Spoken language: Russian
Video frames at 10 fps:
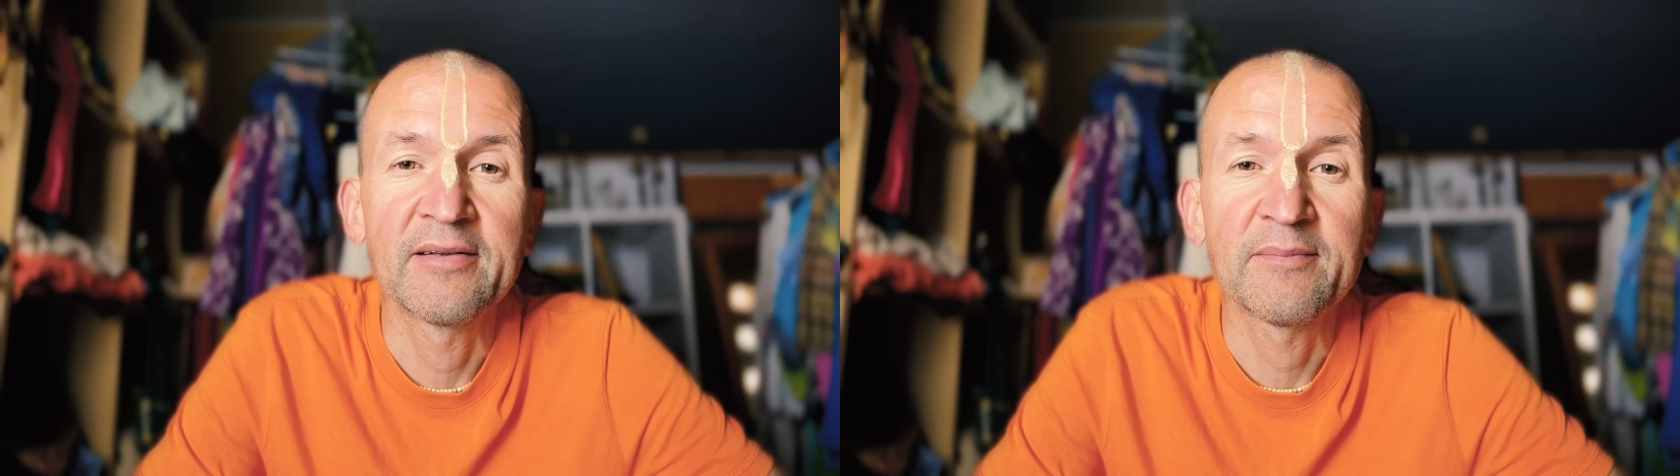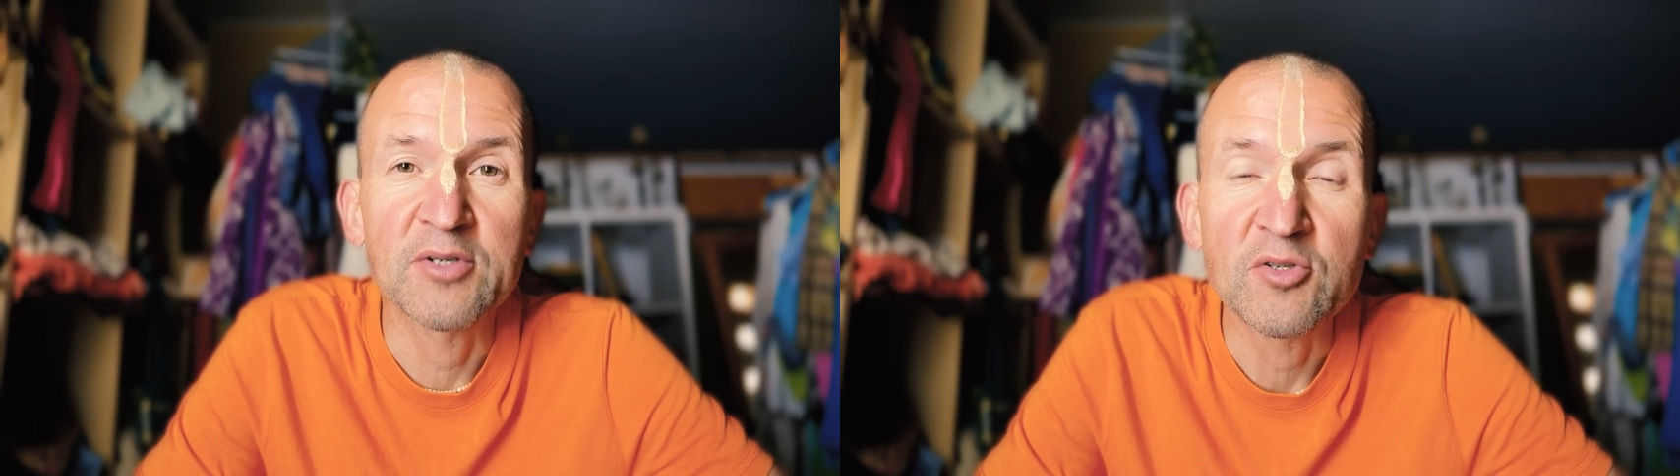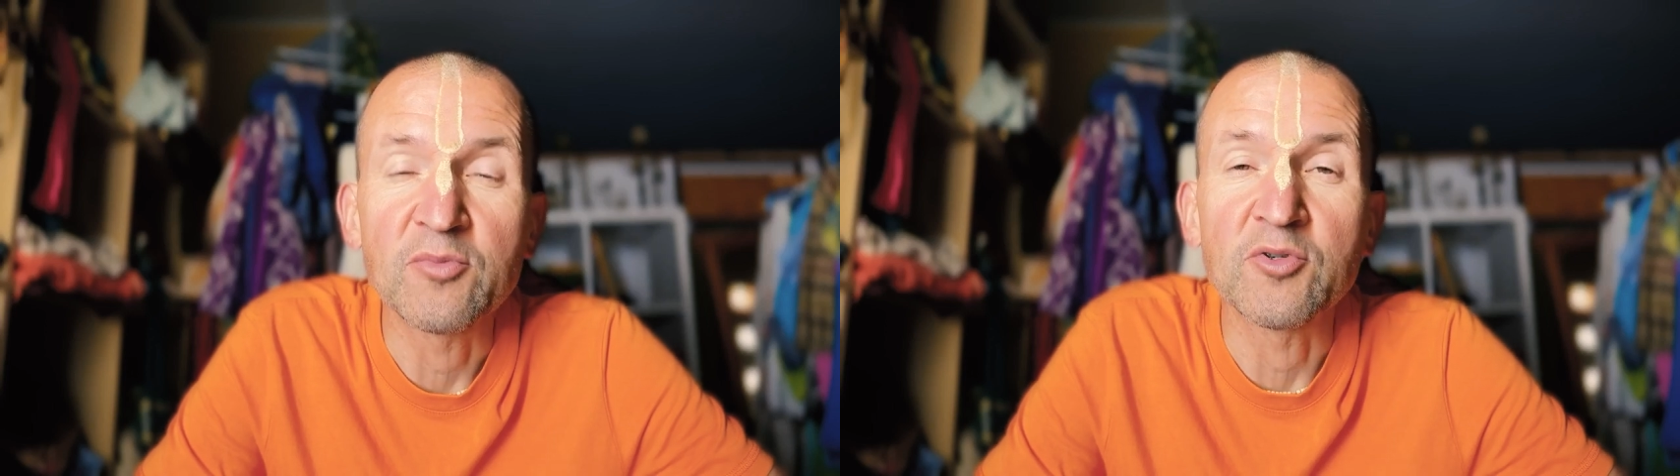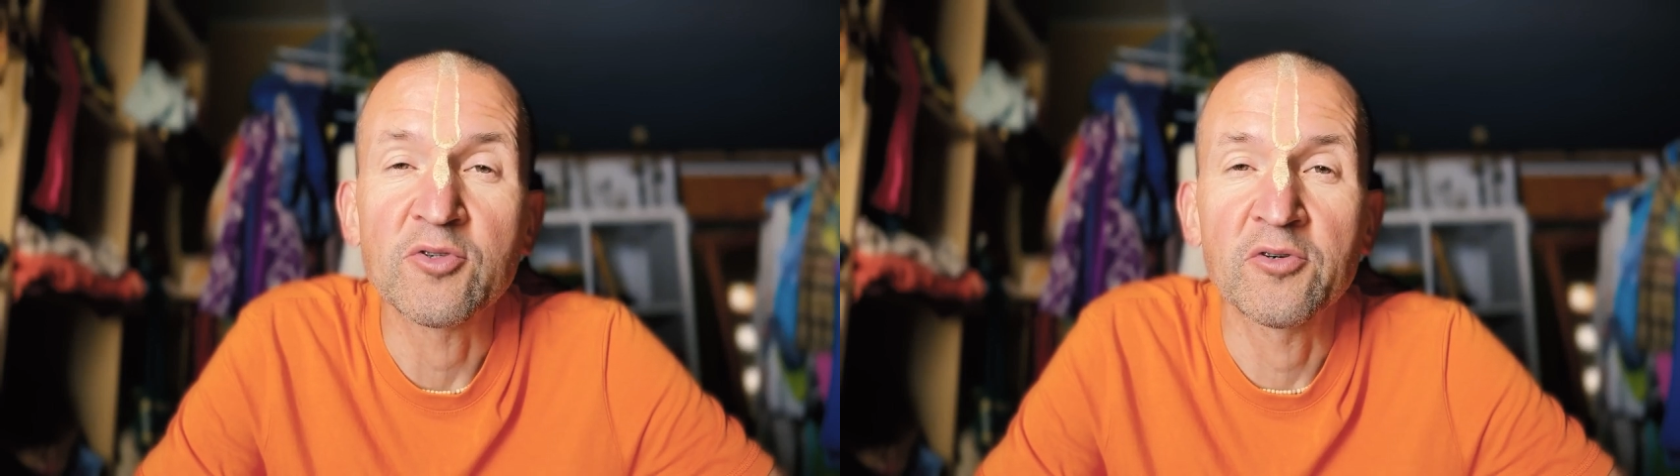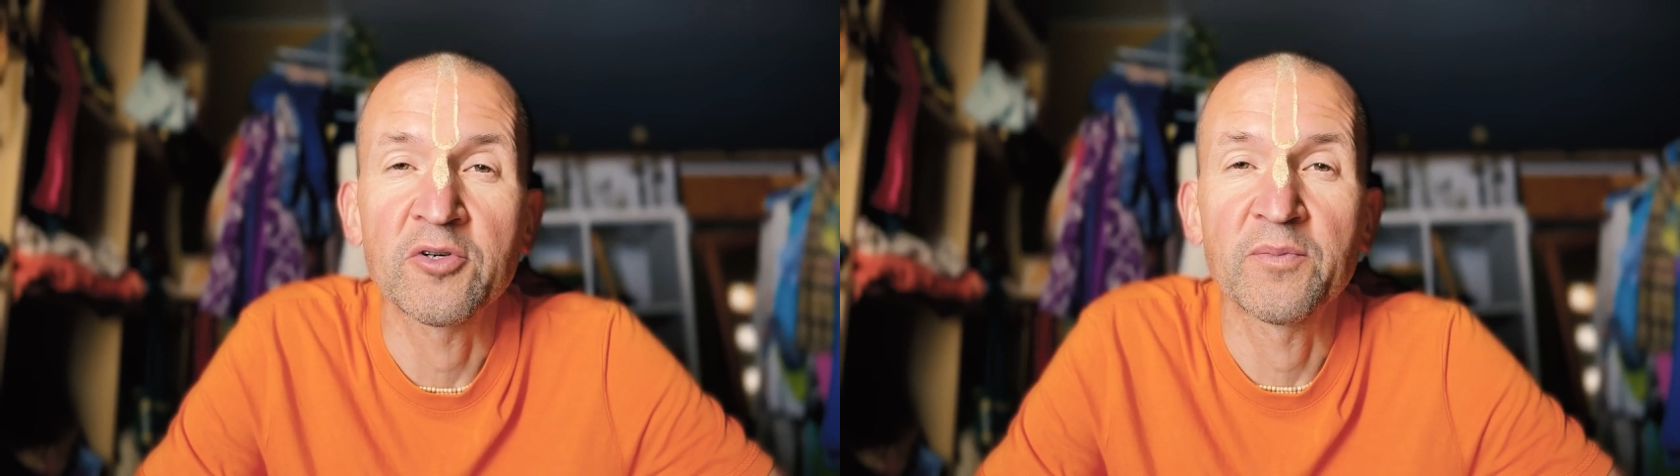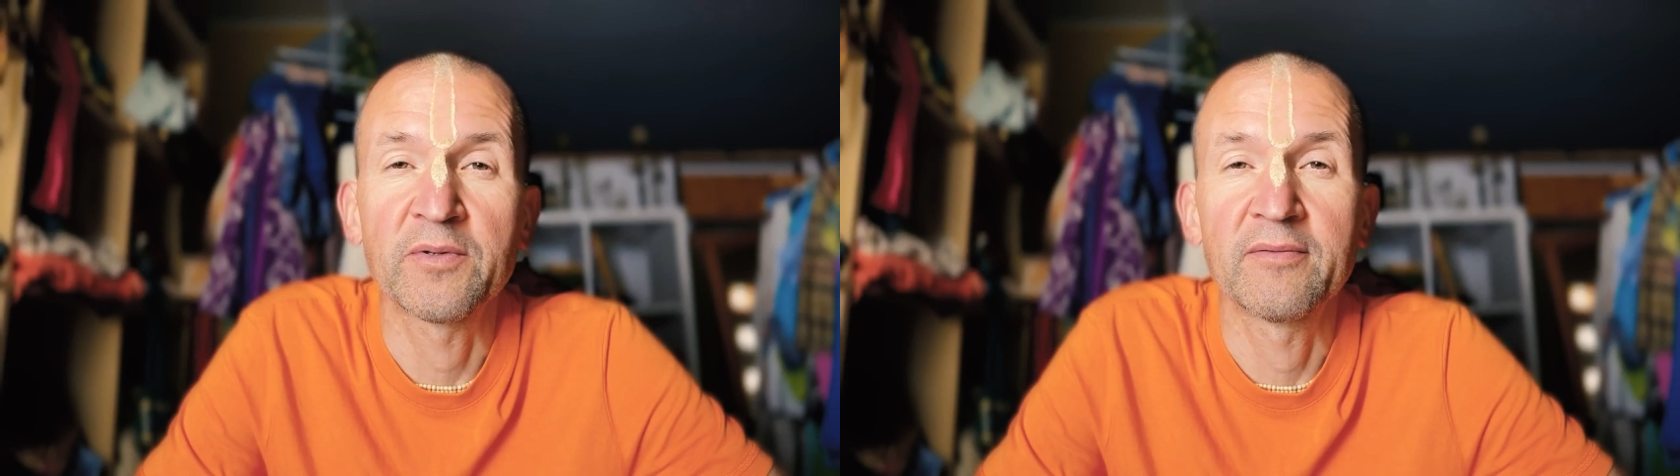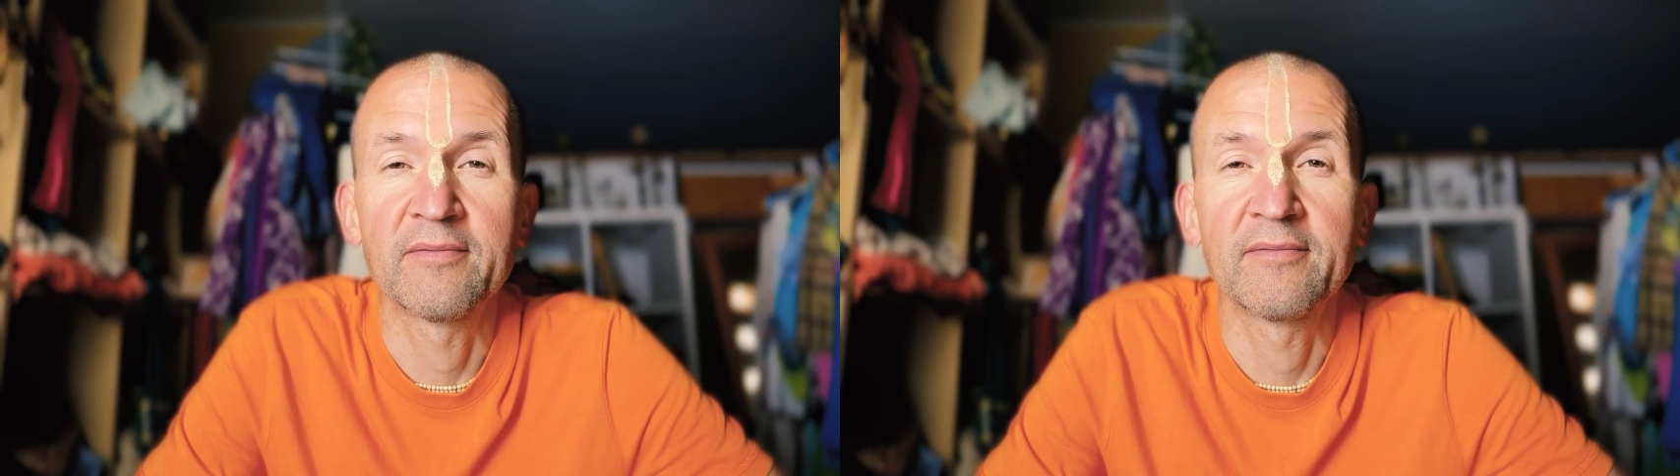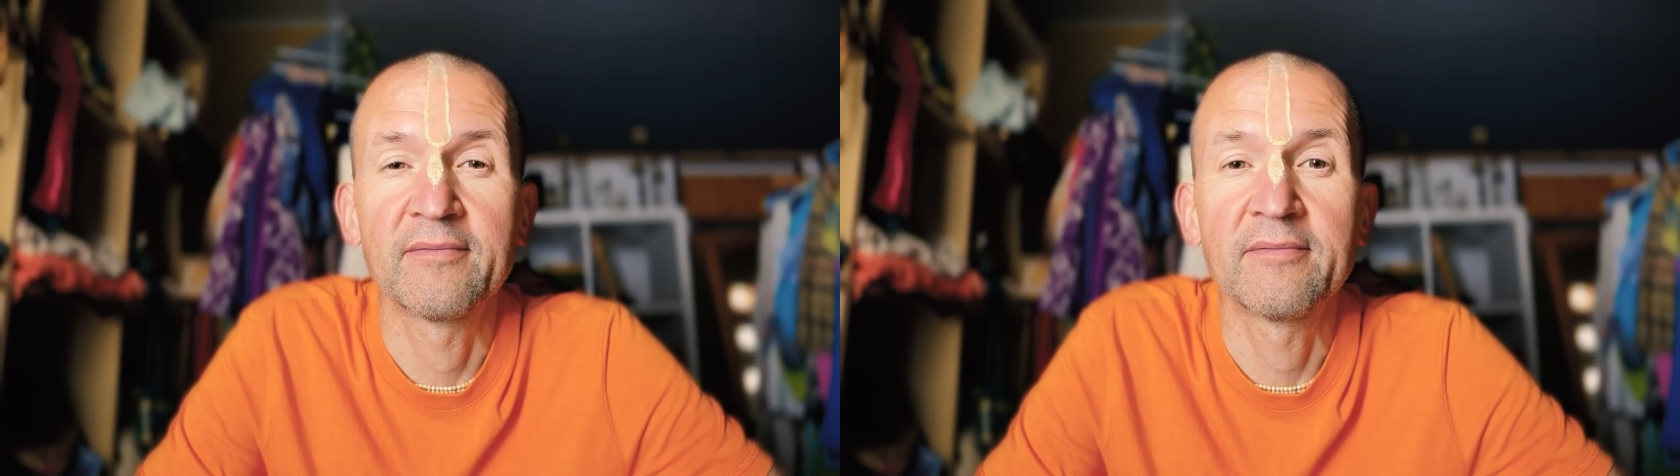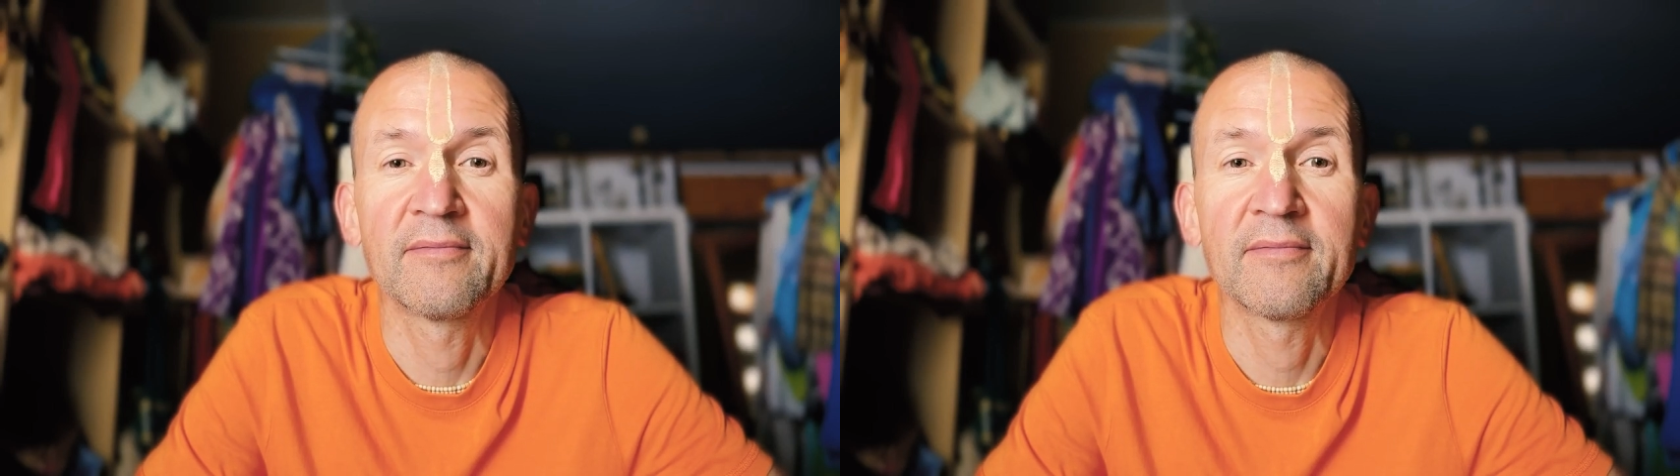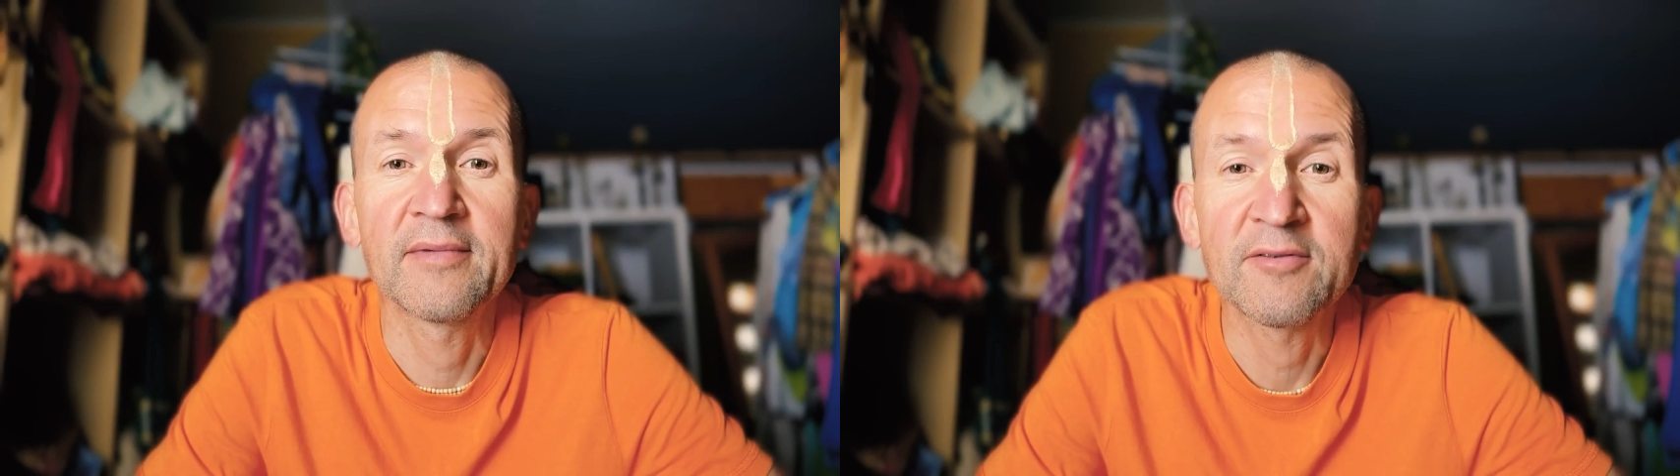Почему скорбь?
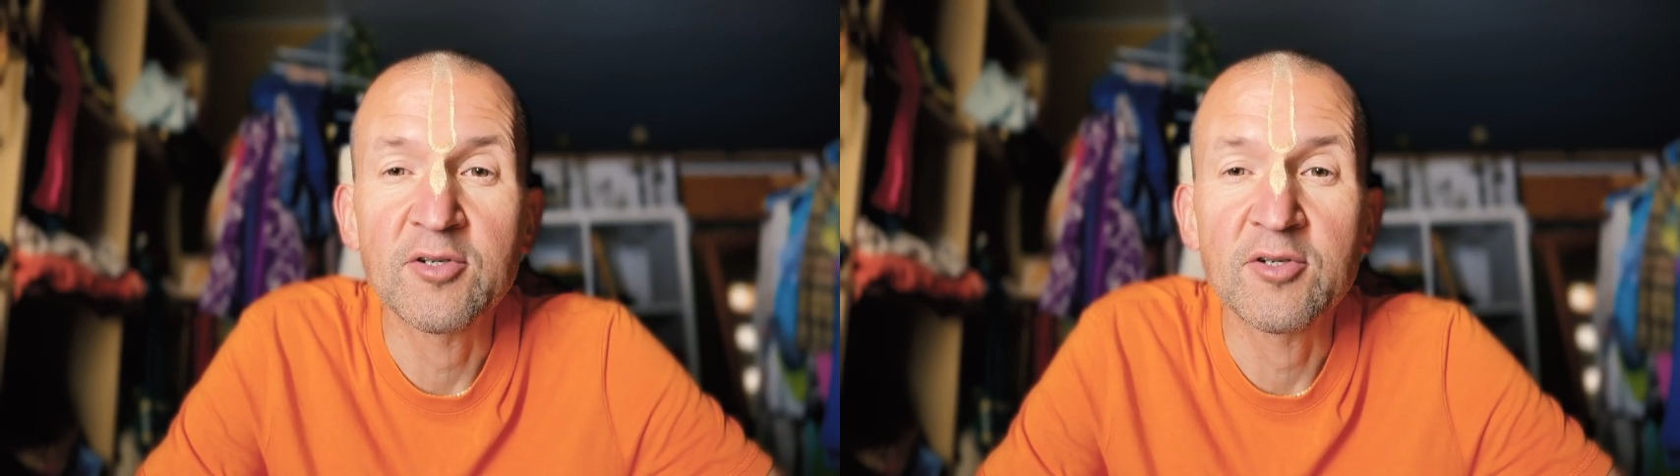Все